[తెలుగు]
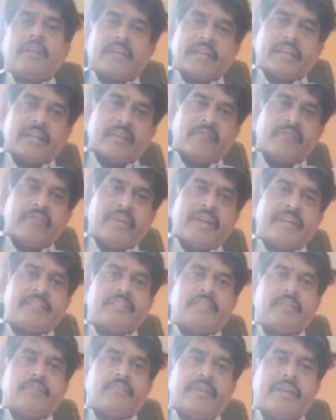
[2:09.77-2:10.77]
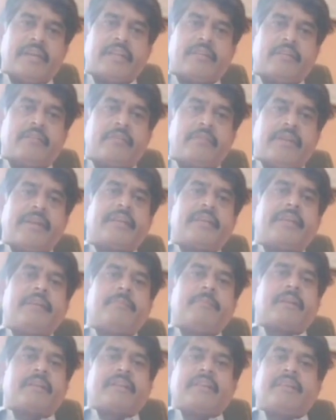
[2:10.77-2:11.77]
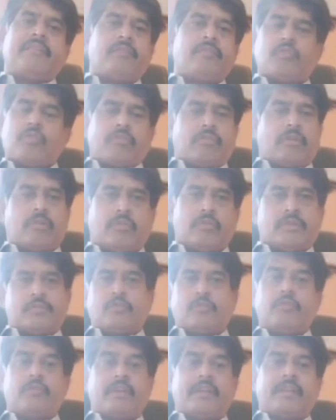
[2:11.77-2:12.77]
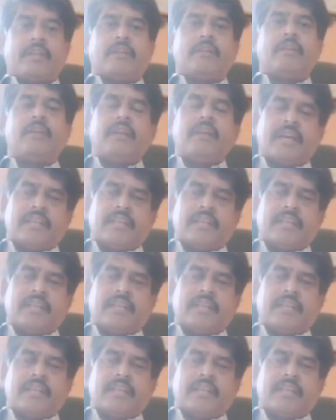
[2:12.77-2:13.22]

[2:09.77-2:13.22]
పైగా వేడి వేడి వేడికి మనకి ఏవి ఉండవు ఒక సౌకర్యాలు